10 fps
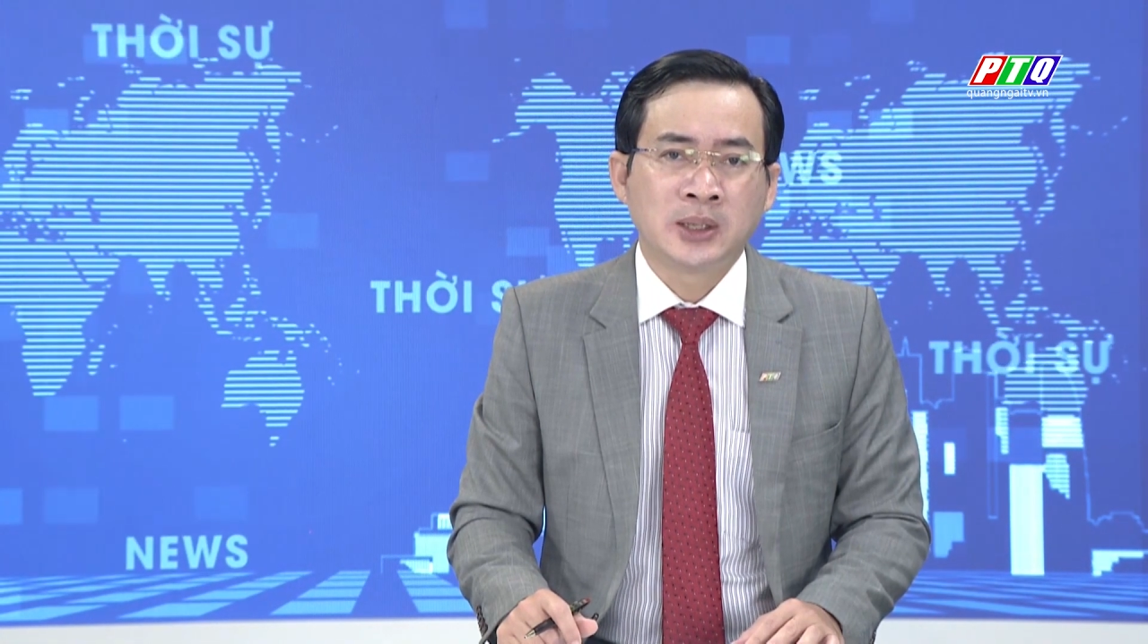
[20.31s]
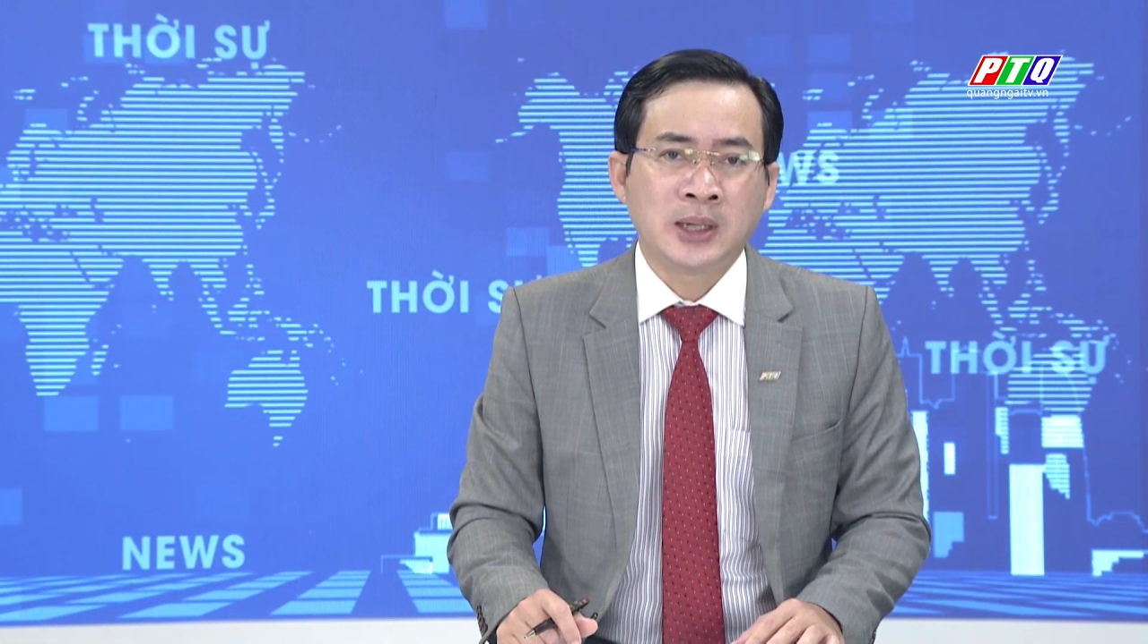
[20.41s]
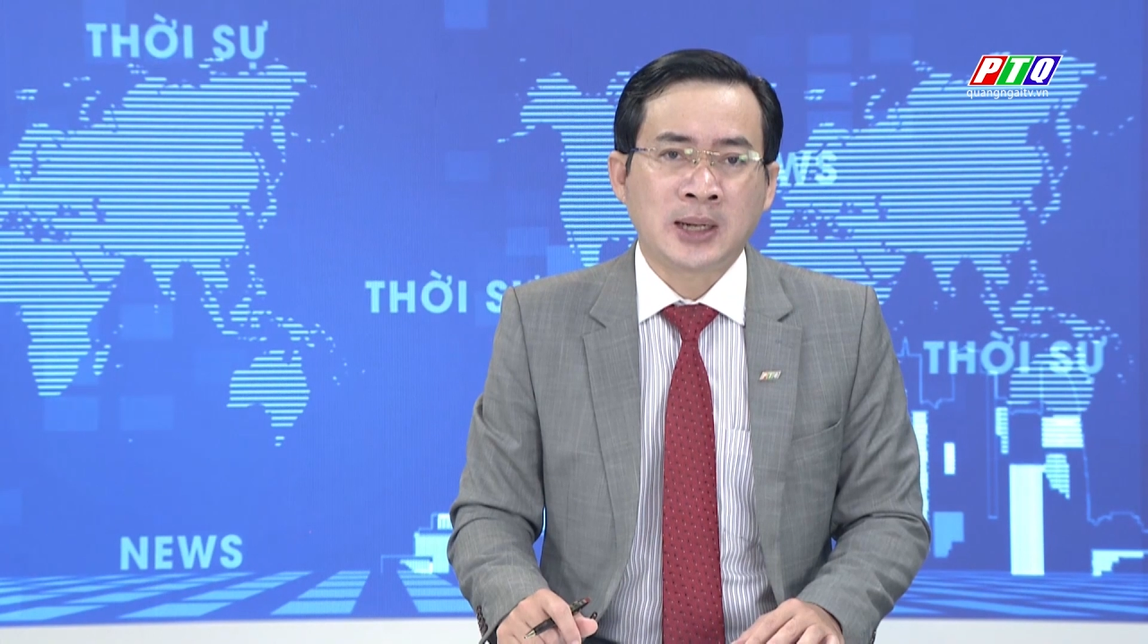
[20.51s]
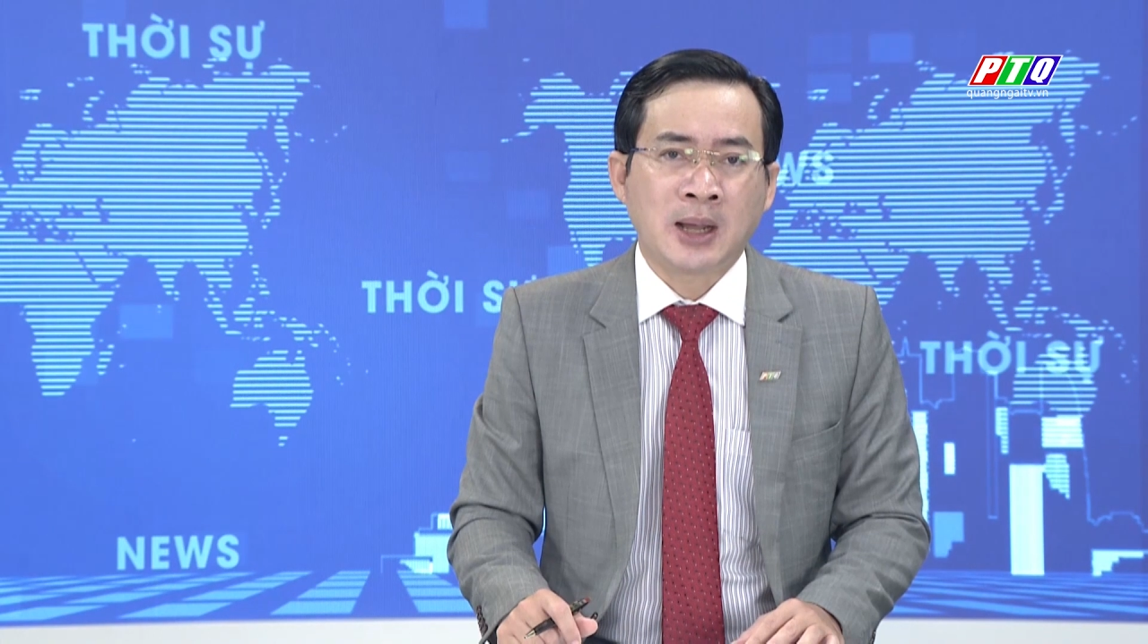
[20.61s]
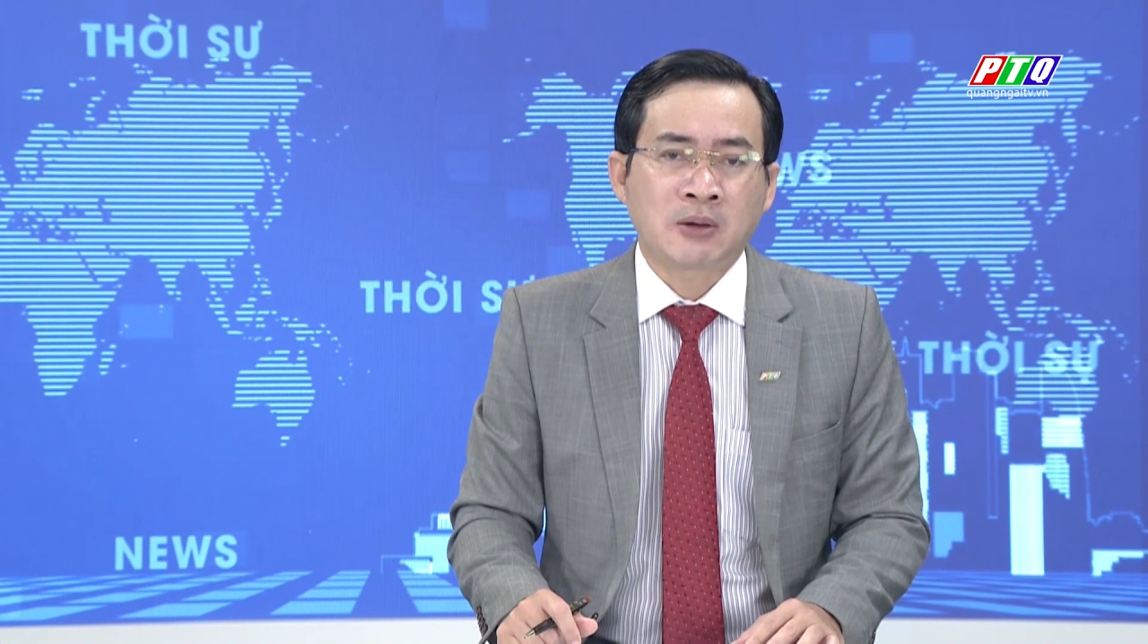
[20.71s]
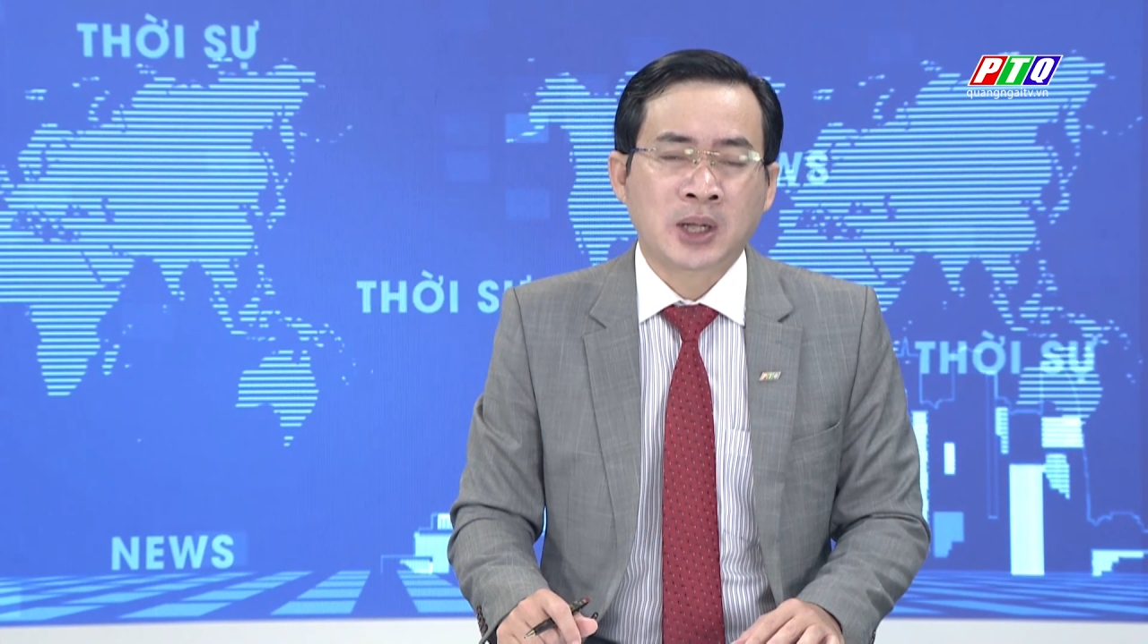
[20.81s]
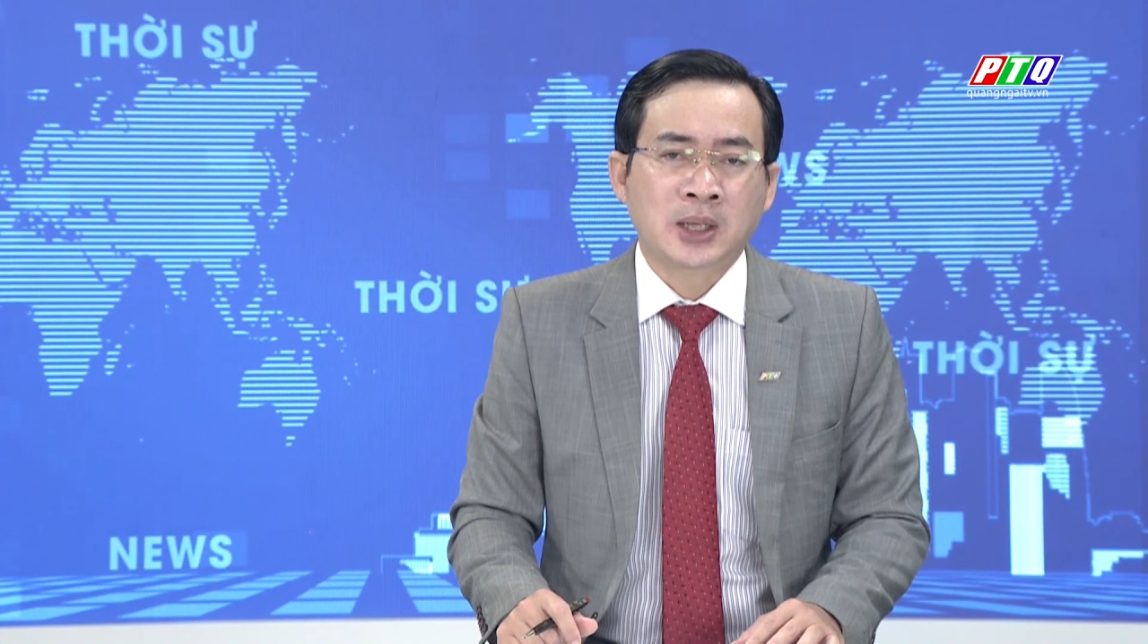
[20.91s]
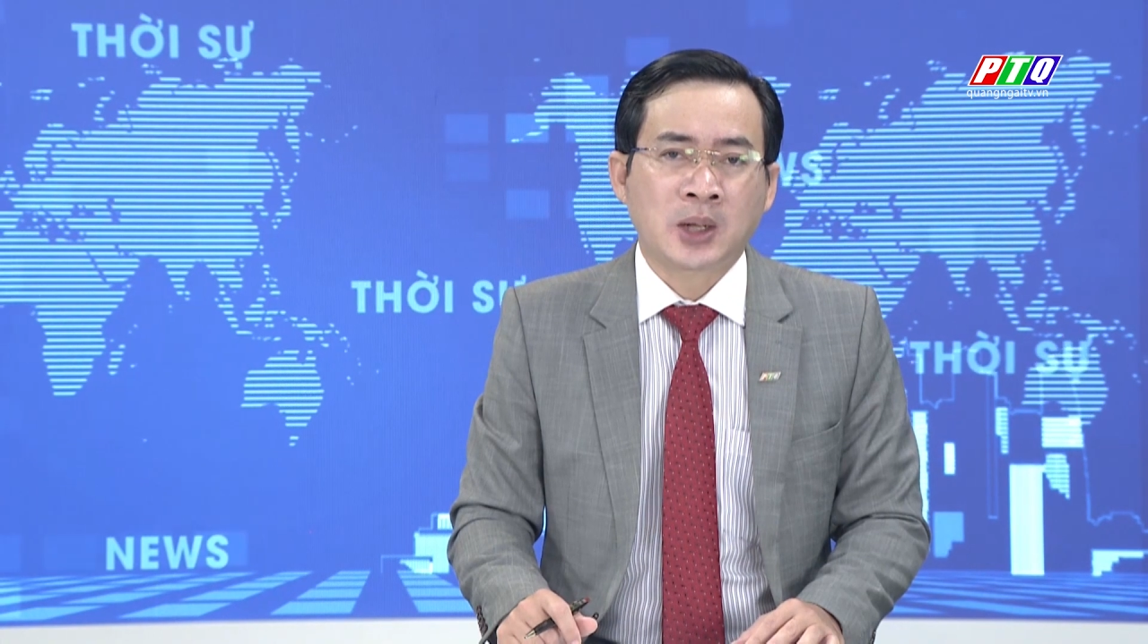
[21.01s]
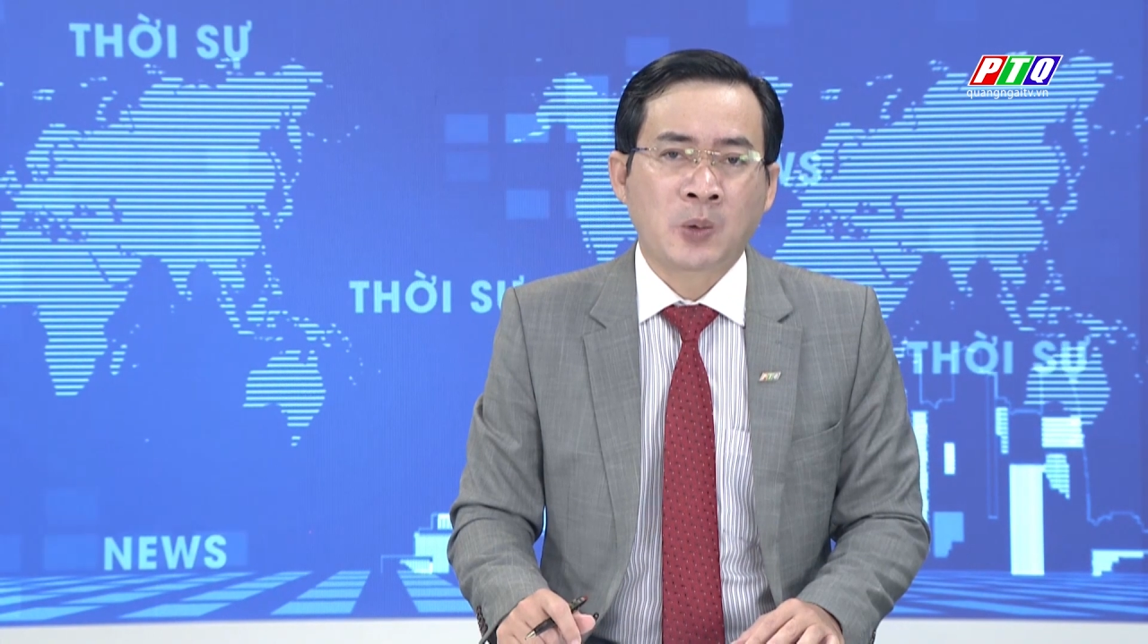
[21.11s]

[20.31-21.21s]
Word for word: lãnh đạo các cơ